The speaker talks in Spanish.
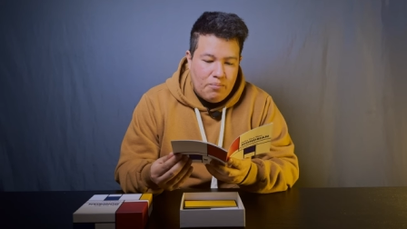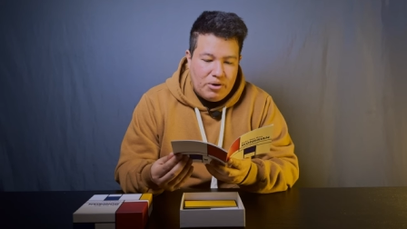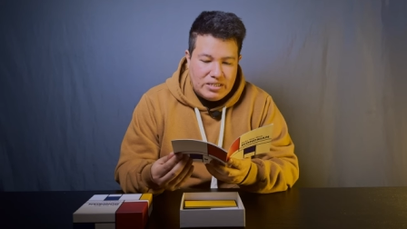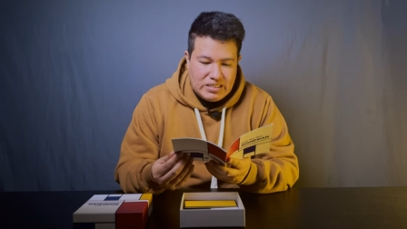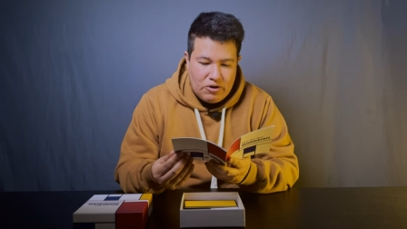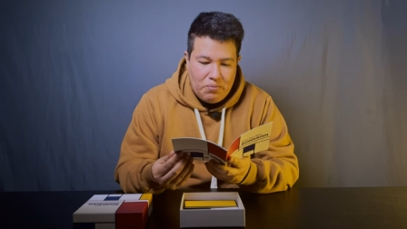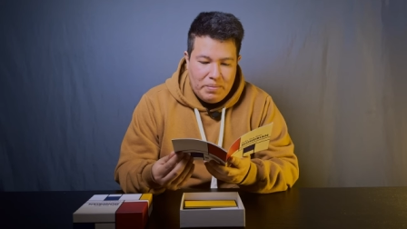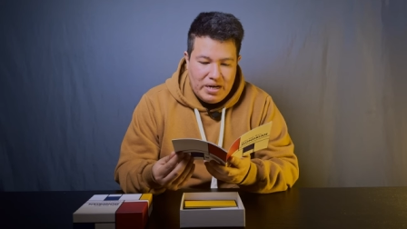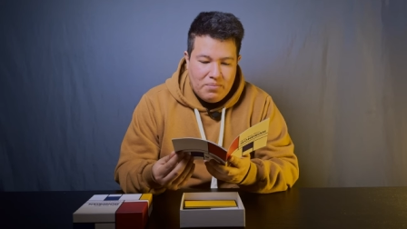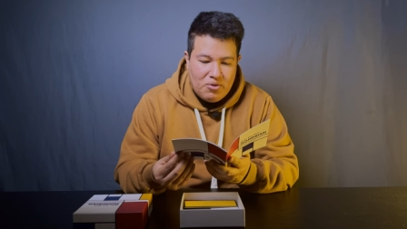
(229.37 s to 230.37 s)
Puedes hacer un
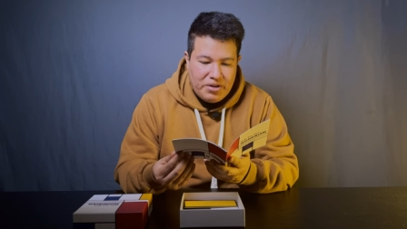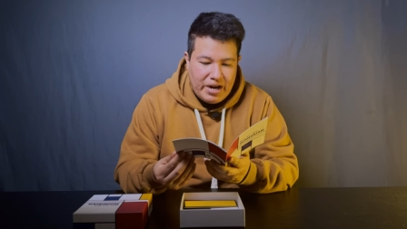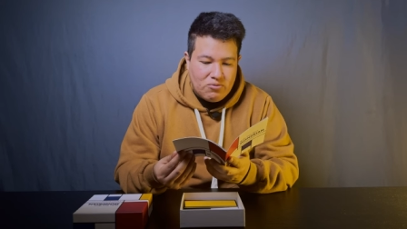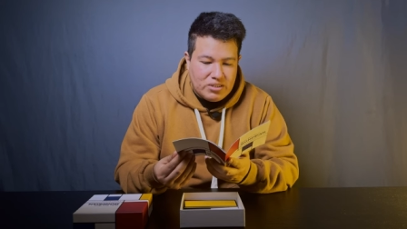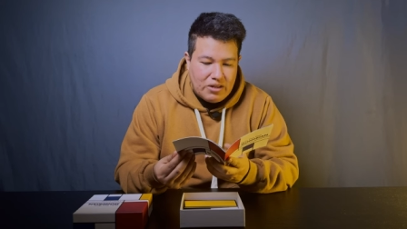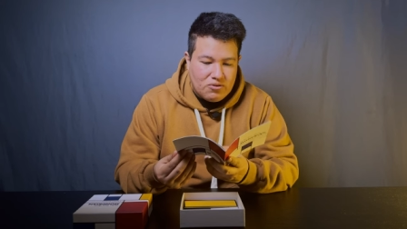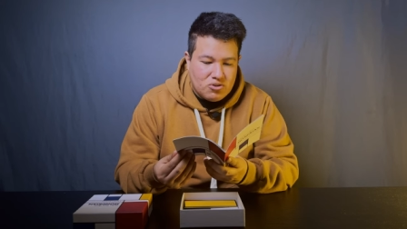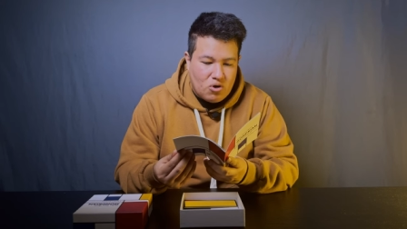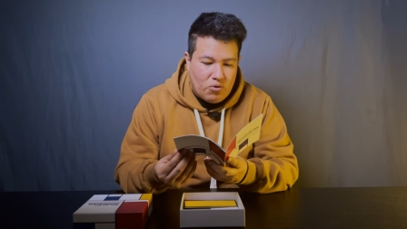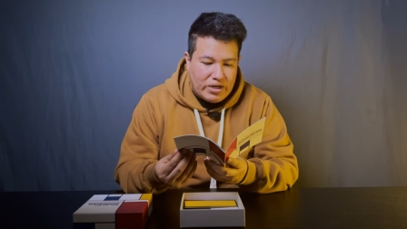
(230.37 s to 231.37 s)
mini Mondrian usando
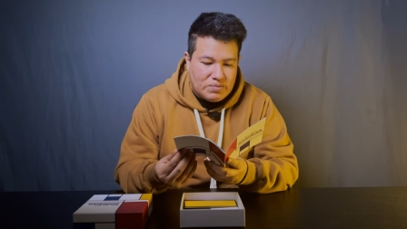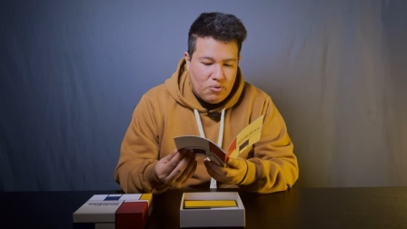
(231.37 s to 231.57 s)
solo unas